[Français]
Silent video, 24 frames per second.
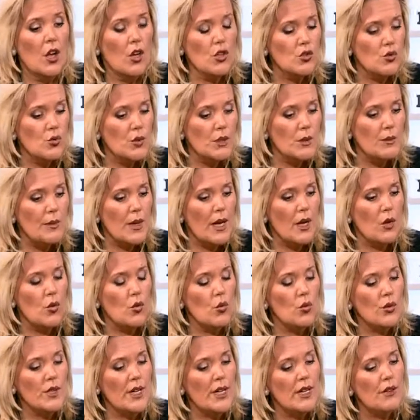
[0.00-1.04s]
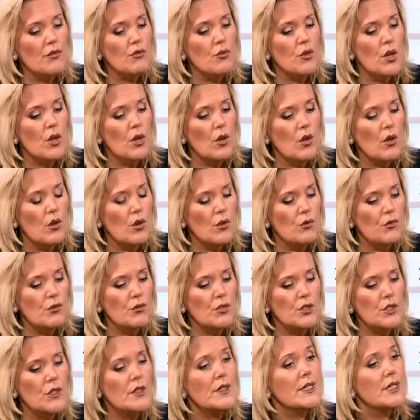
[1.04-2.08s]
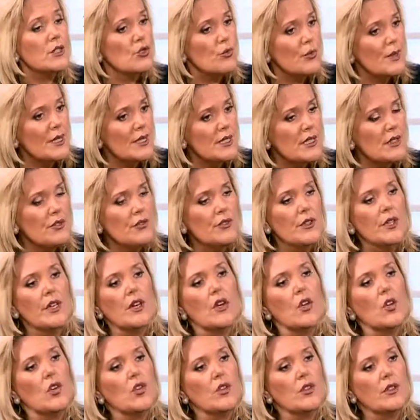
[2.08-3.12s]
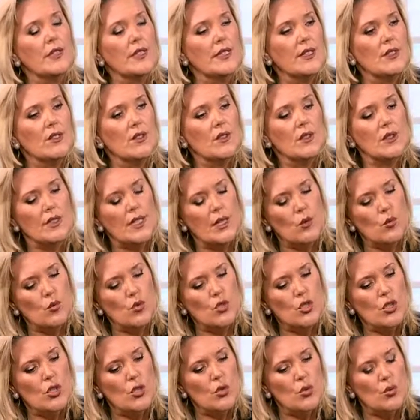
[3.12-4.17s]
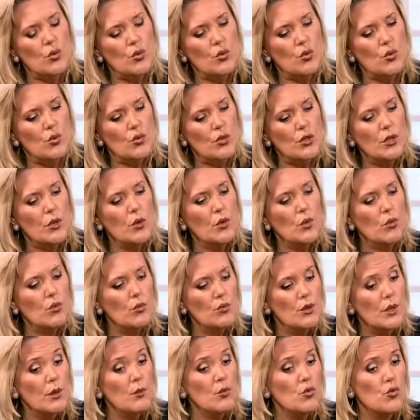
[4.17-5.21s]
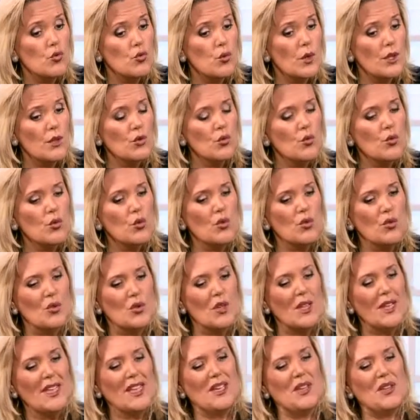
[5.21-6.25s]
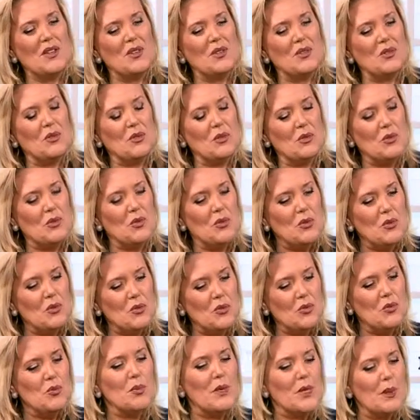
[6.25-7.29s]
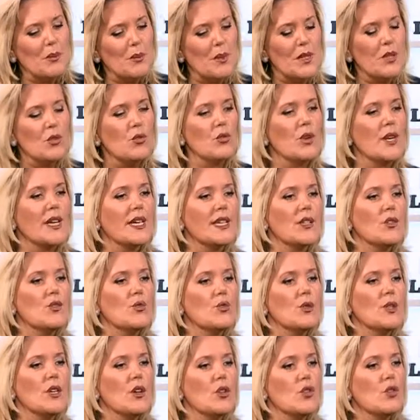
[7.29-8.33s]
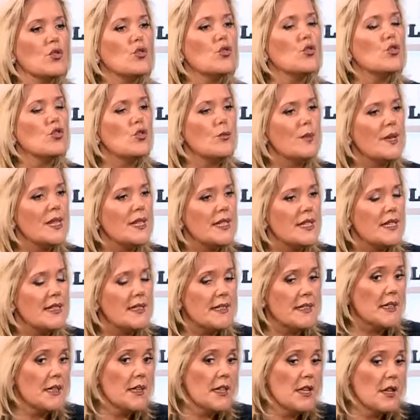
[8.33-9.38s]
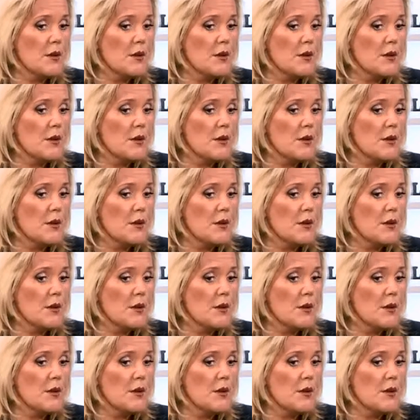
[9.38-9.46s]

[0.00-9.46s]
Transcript: Ensuite, par contre, à la fois en faisant des semaines différentes et en allongeant le, temps, on a besoin donc euh, de, supprimer et de réduire euh, deux semaines d'été.